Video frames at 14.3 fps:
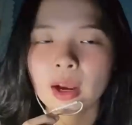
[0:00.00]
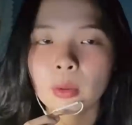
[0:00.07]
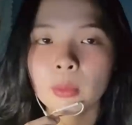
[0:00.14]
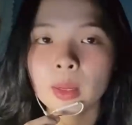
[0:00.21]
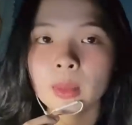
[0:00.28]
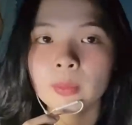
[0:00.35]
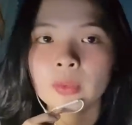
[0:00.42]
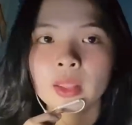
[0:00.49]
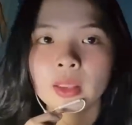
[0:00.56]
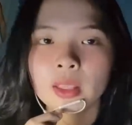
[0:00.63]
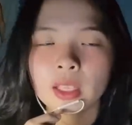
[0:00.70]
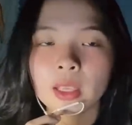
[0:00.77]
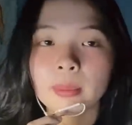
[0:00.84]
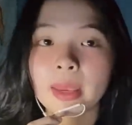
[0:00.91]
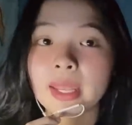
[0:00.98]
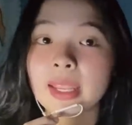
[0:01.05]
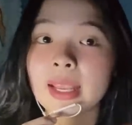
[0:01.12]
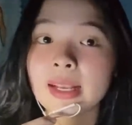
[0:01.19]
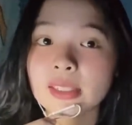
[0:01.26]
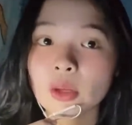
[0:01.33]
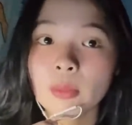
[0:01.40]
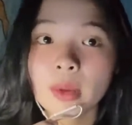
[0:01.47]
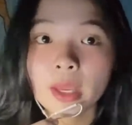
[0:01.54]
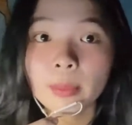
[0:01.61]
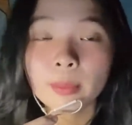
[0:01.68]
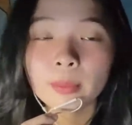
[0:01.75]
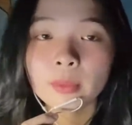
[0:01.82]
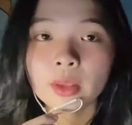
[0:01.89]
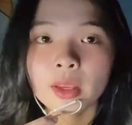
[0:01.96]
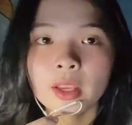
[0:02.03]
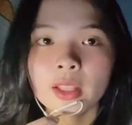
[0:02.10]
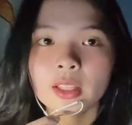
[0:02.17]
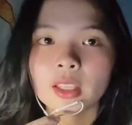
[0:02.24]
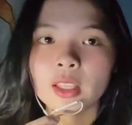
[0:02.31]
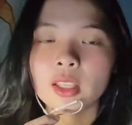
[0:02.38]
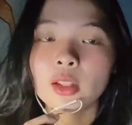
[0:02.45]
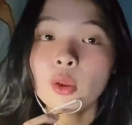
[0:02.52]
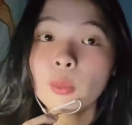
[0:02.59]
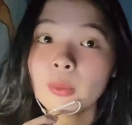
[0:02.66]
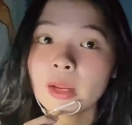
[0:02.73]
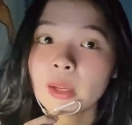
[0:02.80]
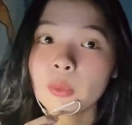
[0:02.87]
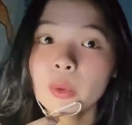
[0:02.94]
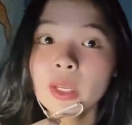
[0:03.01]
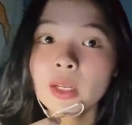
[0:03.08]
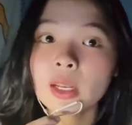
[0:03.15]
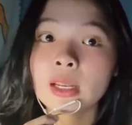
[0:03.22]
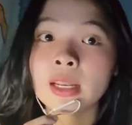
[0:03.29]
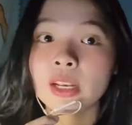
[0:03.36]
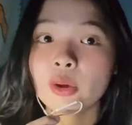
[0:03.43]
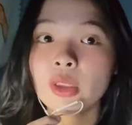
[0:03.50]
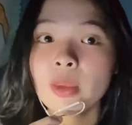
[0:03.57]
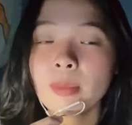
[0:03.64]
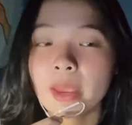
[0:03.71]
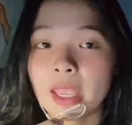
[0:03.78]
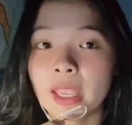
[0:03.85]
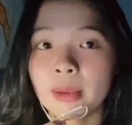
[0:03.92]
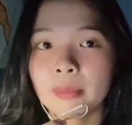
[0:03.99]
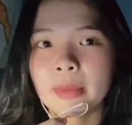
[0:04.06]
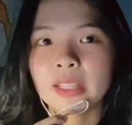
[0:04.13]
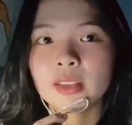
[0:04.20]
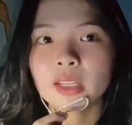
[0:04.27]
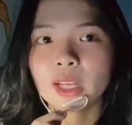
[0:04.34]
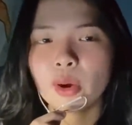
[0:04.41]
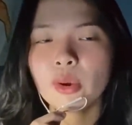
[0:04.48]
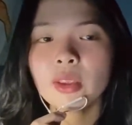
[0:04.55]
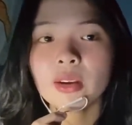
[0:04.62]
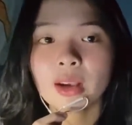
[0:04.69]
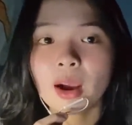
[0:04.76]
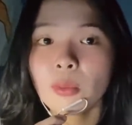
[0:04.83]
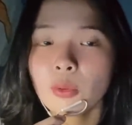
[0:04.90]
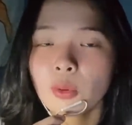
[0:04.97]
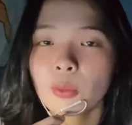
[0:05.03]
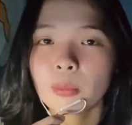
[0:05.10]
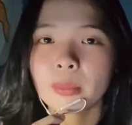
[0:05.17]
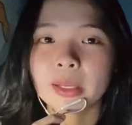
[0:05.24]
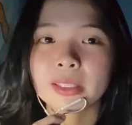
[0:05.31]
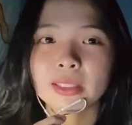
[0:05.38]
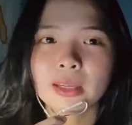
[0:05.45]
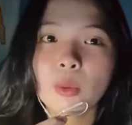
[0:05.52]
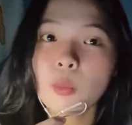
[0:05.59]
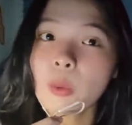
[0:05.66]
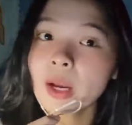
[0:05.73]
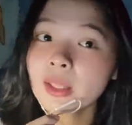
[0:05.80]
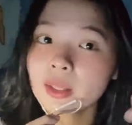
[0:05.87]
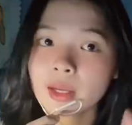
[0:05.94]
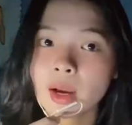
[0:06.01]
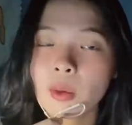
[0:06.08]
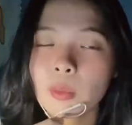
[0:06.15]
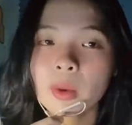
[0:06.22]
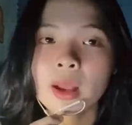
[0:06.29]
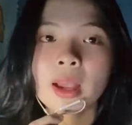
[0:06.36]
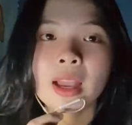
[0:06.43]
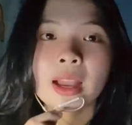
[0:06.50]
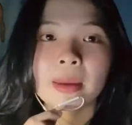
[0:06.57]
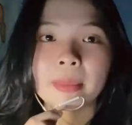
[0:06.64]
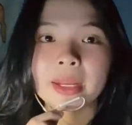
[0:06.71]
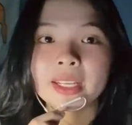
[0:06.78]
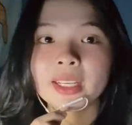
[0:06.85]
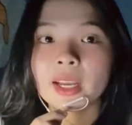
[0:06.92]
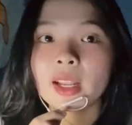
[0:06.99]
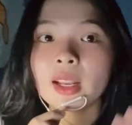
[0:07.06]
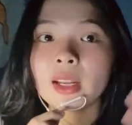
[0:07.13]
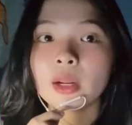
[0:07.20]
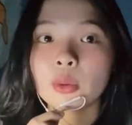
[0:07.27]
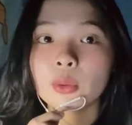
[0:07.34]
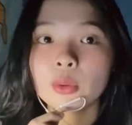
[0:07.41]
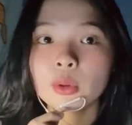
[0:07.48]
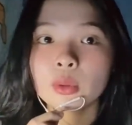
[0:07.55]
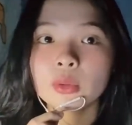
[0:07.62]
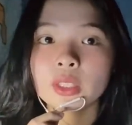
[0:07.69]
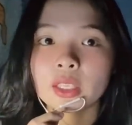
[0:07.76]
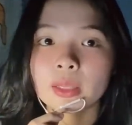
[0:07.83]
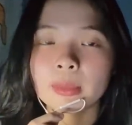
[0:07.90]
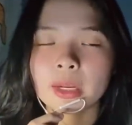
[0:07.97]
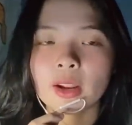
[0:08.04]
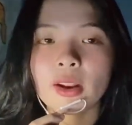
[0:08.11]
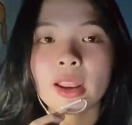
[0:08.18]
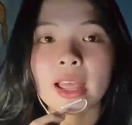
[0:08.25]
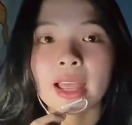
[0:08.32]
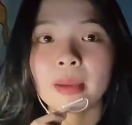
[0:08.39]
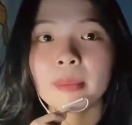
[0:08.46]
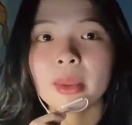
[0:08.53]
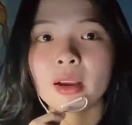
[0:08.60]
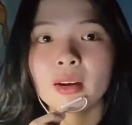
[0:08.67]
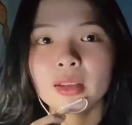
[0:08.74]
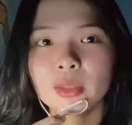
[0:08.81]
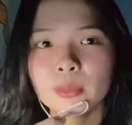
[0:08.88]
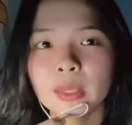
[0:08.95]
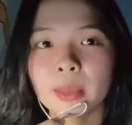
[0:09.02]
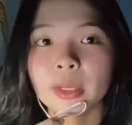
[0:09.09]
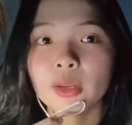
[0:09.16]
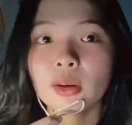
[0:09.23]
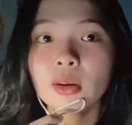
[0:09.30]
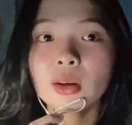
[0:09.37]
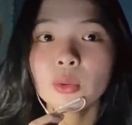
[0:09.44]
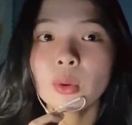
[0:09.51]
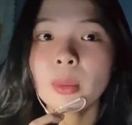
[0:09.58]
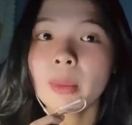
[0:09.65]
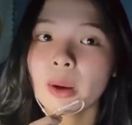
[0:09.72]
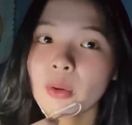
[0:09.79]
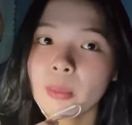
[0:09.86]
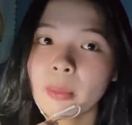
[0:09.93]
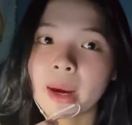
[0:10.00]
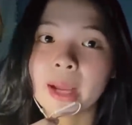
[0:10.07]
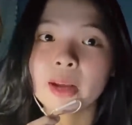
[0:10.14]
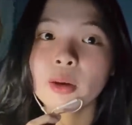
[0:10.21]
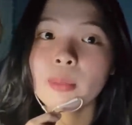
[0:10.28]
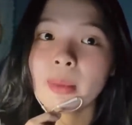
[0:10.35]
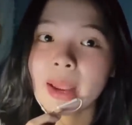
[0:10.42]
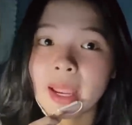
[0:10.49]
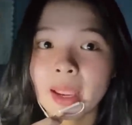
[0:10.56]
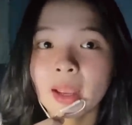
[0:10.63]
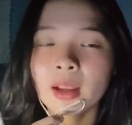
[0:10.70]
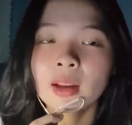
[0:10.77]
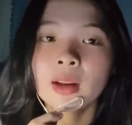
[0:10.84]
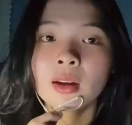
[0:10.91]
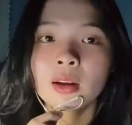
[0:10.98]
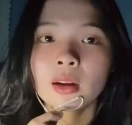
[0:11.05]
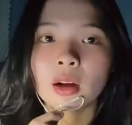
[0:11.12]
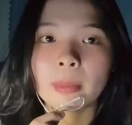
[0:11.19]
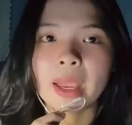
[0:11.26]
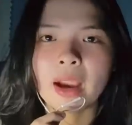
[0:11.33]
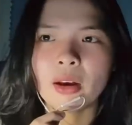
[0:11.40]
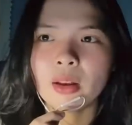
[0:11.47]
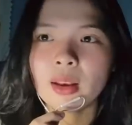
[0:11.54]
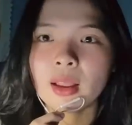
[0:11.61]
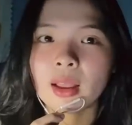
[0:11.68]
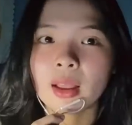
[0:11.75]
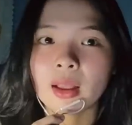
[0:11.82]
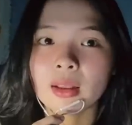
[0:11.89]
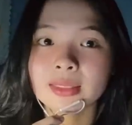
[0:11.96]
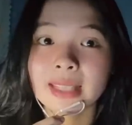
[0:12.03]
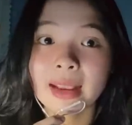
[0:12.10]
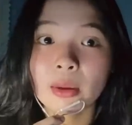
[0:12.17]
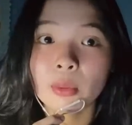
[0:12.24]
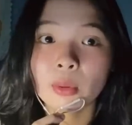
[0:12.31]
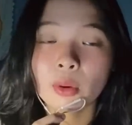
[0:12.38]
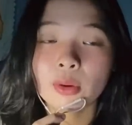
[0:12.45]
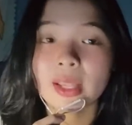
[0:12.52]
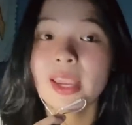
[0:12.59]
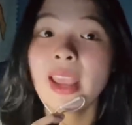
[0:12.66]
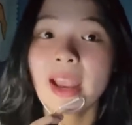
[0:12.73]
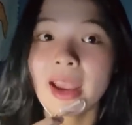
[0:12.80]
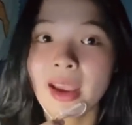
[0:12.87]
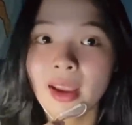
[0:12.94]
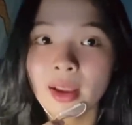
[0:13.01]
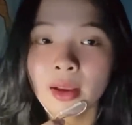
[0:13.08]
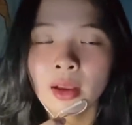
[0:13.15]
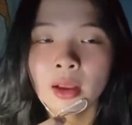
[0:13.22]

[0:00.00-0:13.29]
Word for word: không á cái mẹ để gần sau bếp thì lúc này quyết định là nói với mẹ bạn vừa nói vừa khóc luôn bạn khóc quá thì khóc bạn kể là đầu đuôi câu chuyện mà nói là mẹ ơi trong nhà mình có người khuất mặt khuất ngoài có ma rồi mẹ hỏi là sao con thấy hả